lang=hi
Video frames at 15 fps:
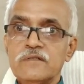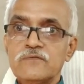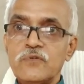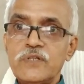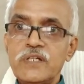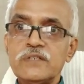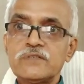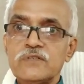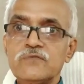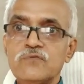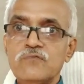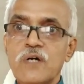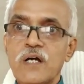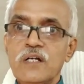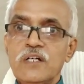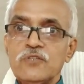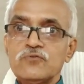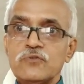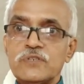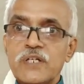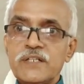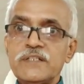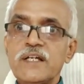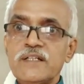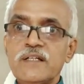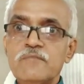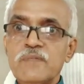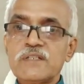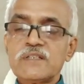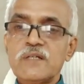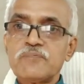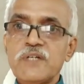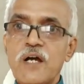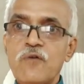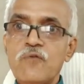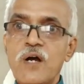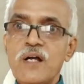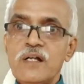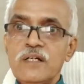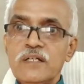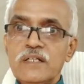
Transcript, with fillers: तो ये चीज हुआ तो डेंजर के मतलब क्या हुआ